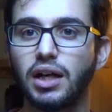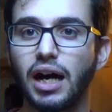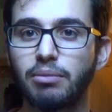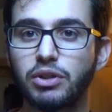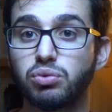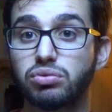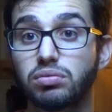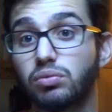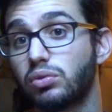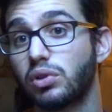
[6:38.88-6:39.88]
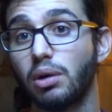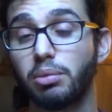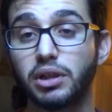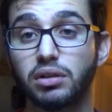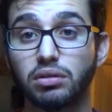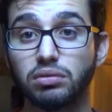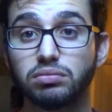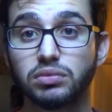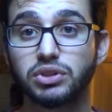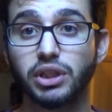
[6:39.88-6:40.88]
armatus. Donc là, après, euh,
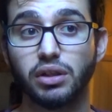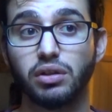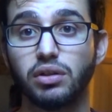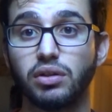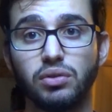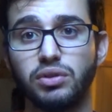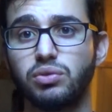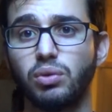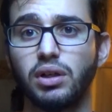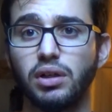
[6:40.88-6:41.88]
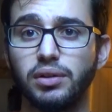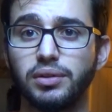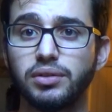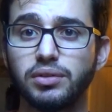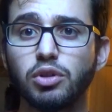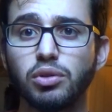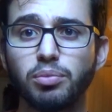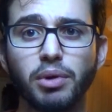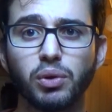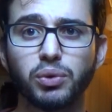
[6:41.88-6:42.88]
c'est une histoire hein, de,
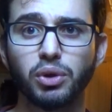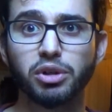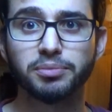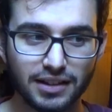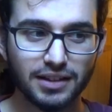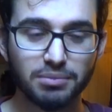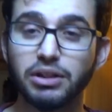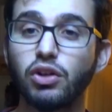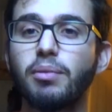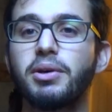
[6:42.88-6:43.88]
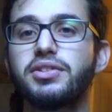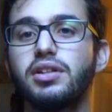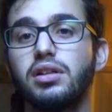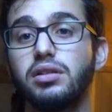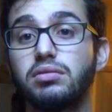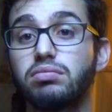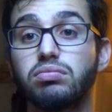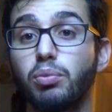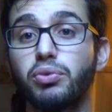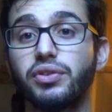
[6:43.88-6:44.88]
paléontologue. Maintenant, on va passer
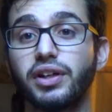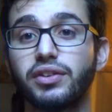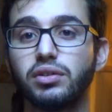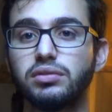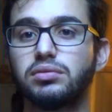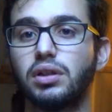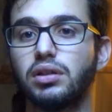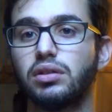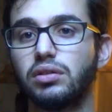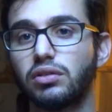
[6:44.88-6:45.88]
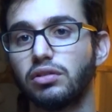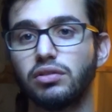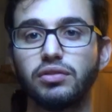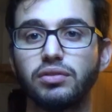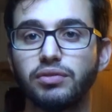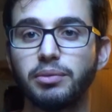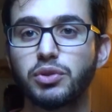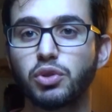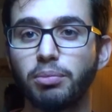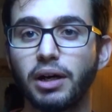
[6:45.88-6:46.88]
au plus intéressant. Hein, on, va bien
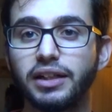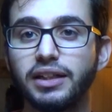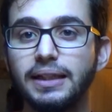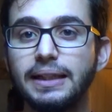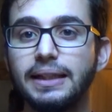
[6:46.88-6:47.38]
sûr parler